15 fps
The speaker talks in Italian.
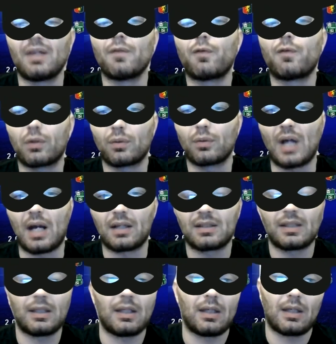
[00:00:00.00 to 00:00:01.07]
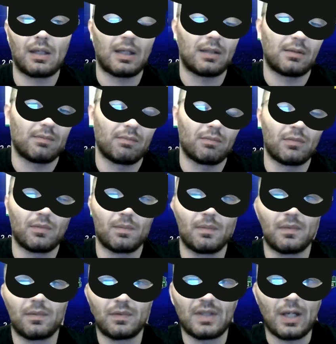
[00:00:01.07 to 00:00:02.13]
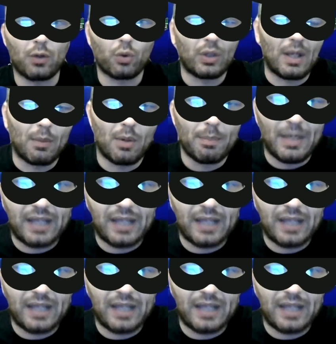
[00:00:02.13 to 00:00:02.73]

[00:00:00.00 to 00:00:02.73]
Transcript: di infortunarsi, eh, gli auguriamo il